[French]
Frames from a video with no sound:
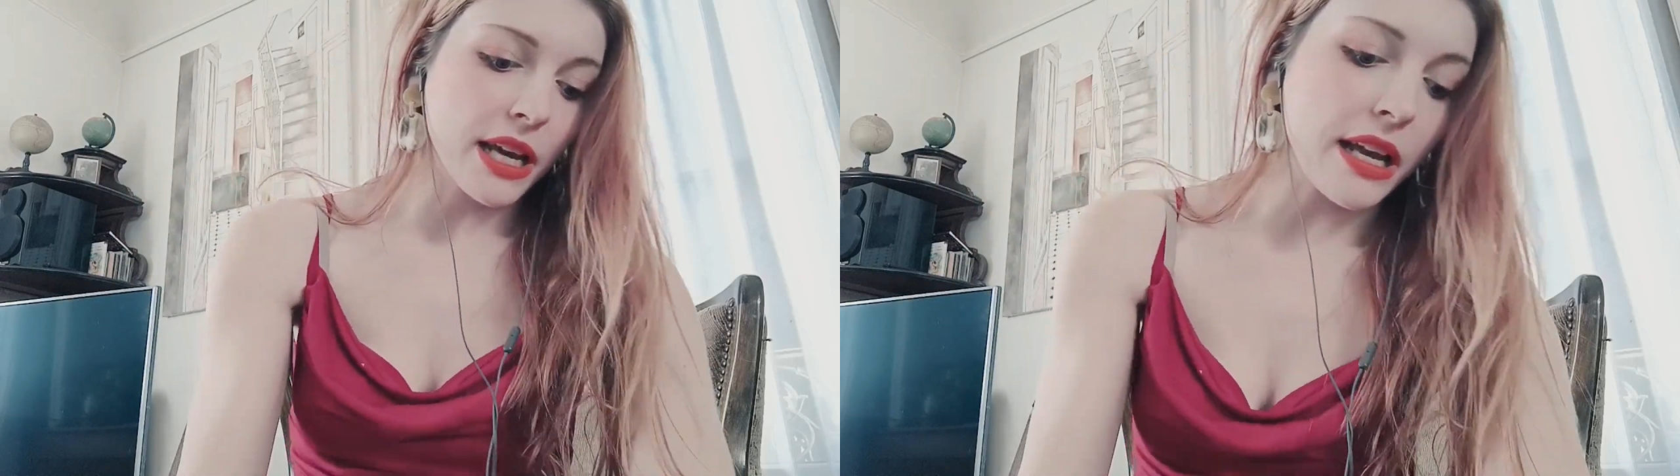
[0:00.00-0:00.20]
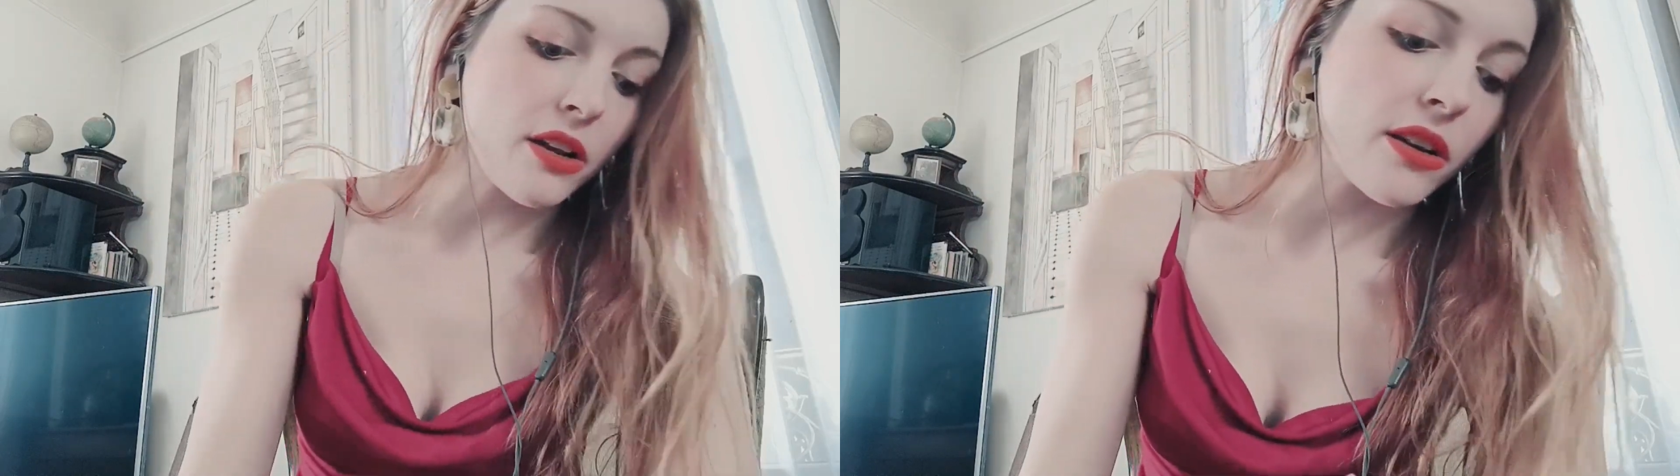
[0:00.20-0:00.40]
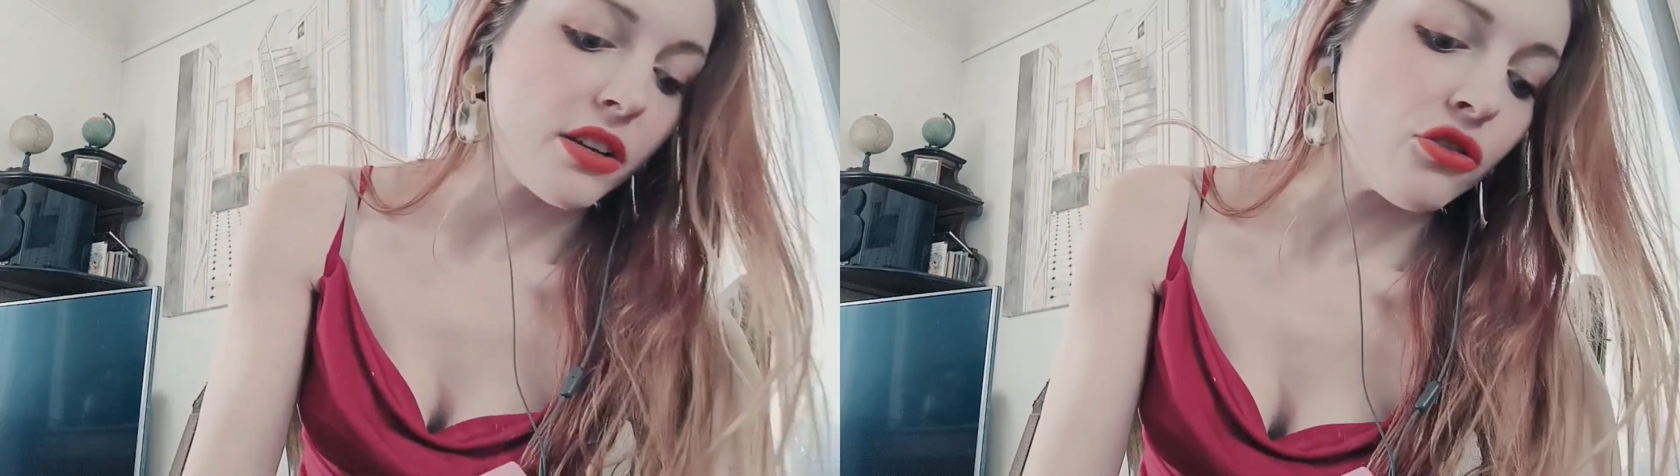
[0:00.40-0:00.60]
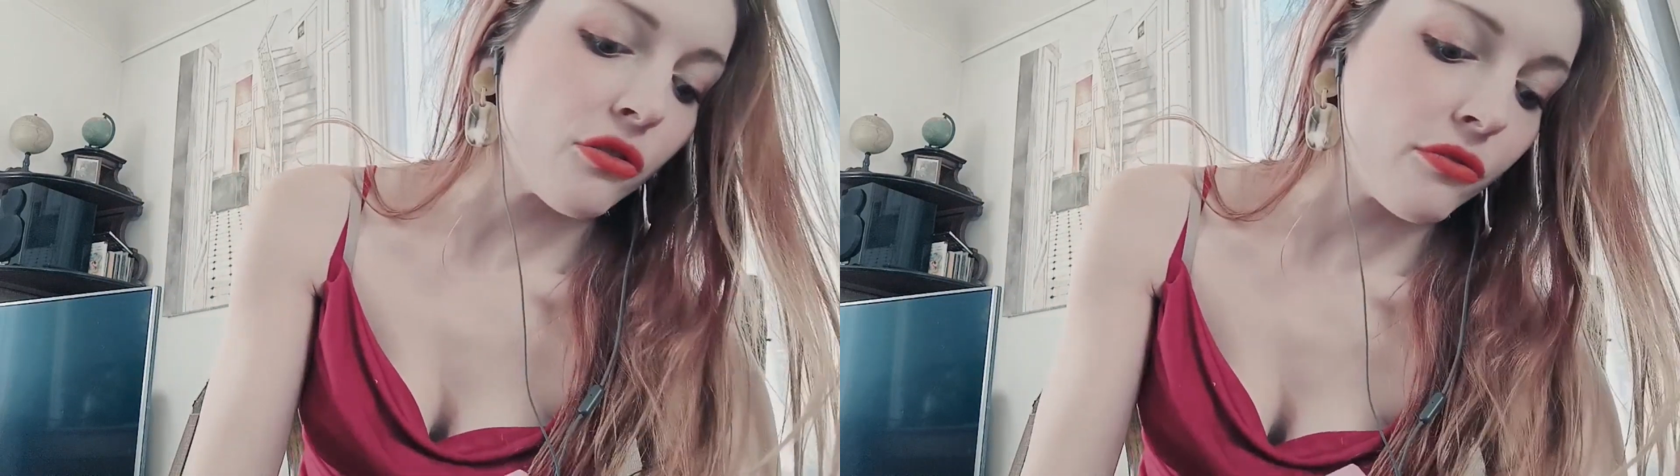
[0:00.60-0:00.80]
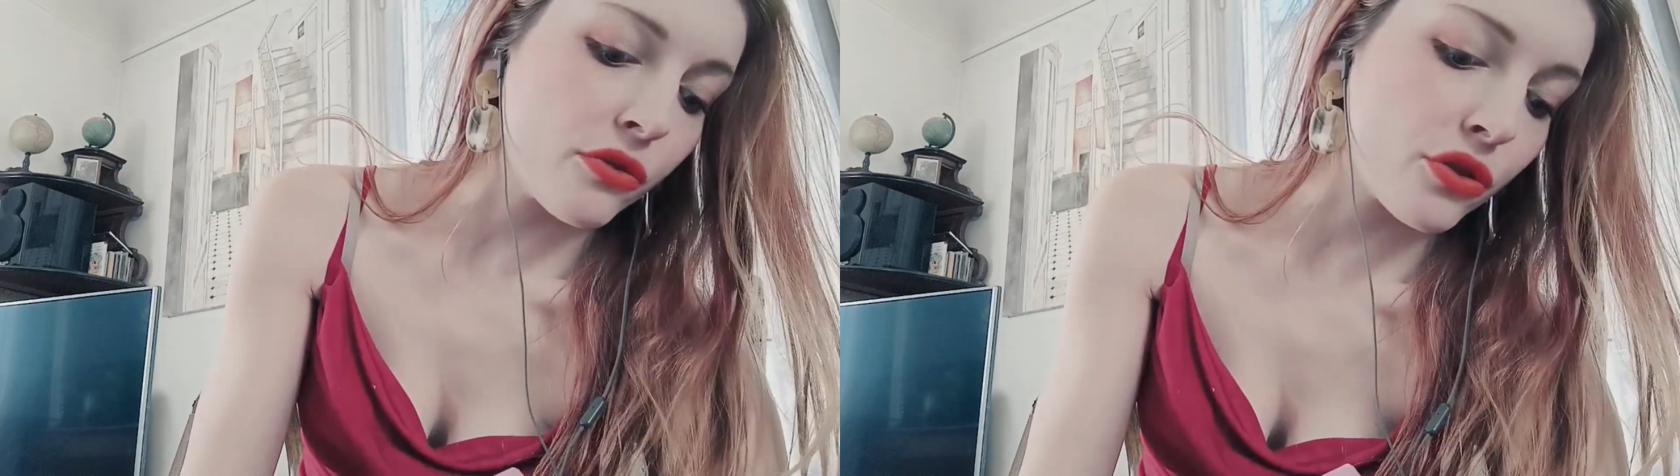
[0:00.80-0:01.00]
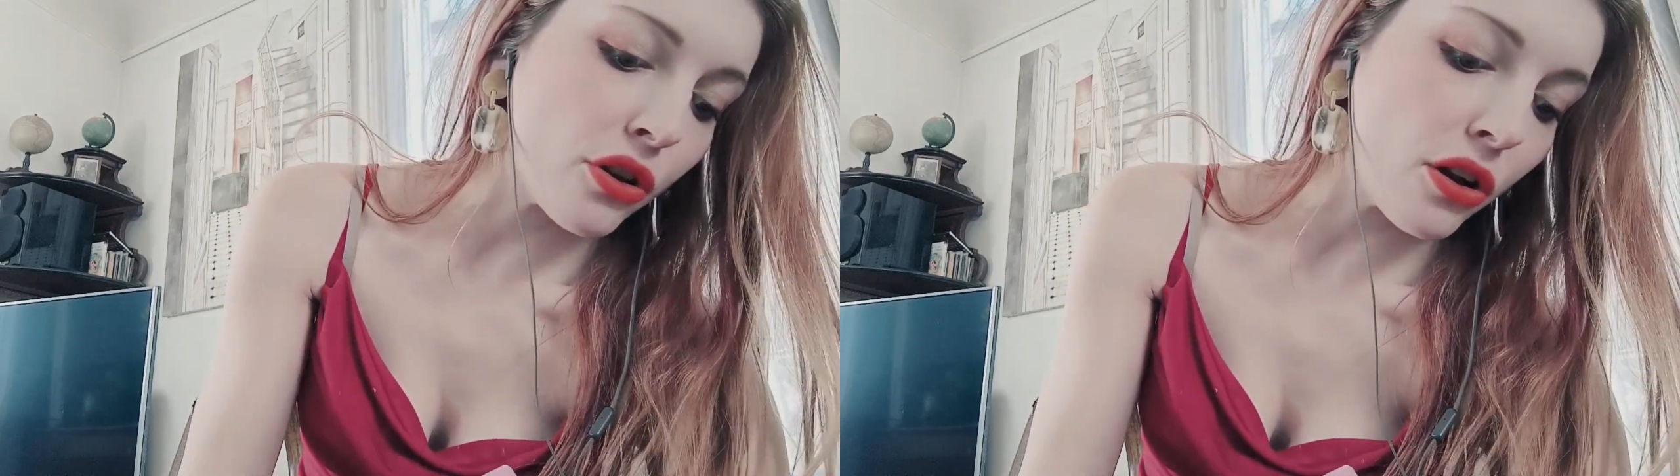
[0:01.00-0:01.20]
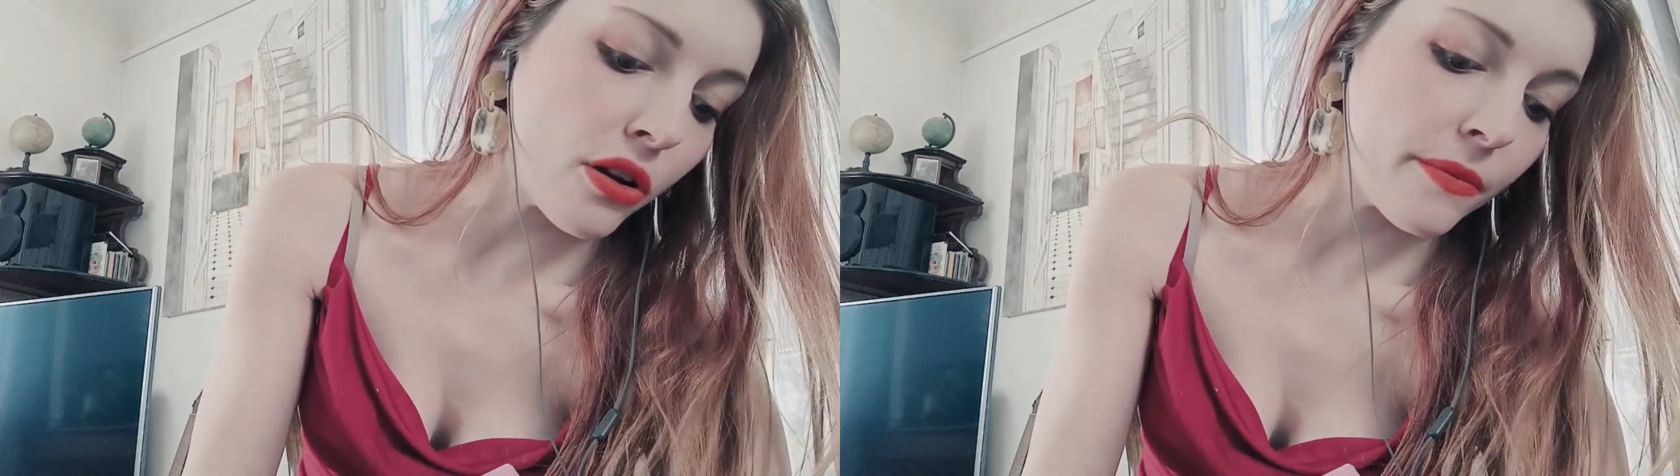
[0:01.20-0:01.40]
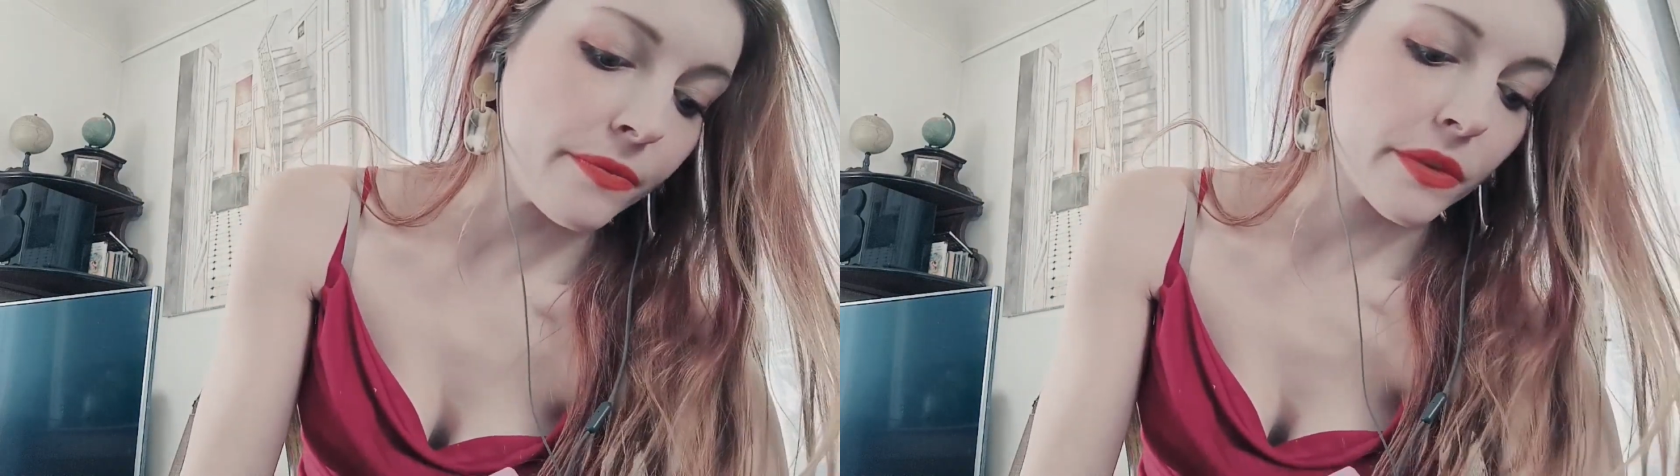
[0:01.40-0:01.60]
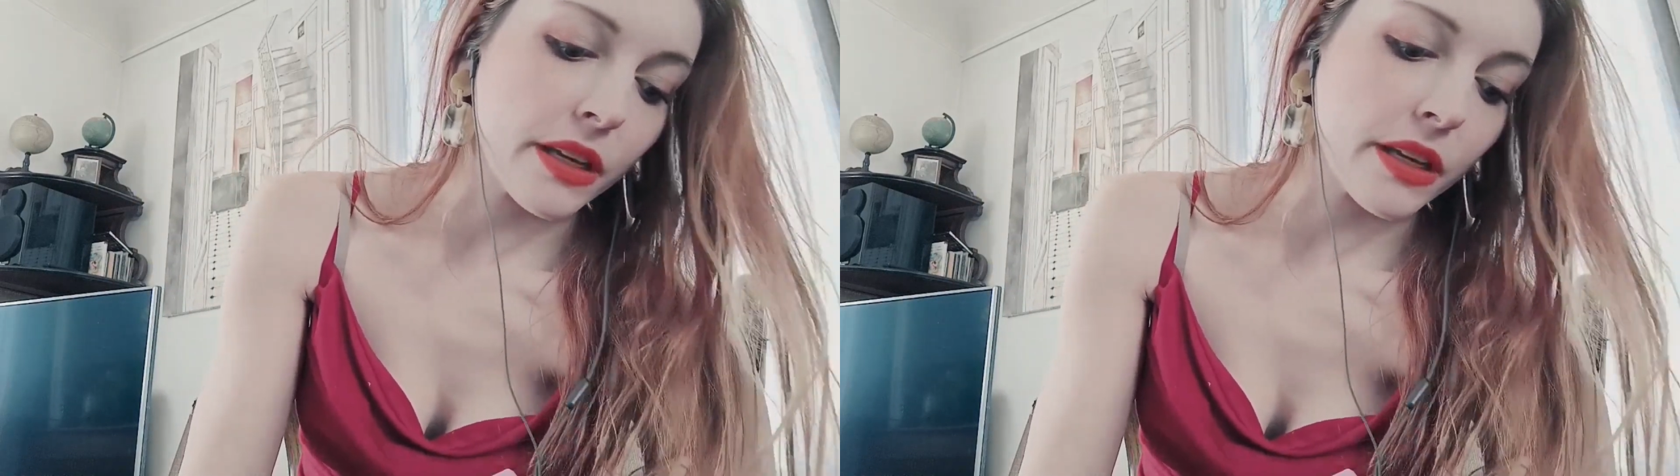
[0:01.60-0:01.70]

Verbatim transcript: Alors là, je vous sors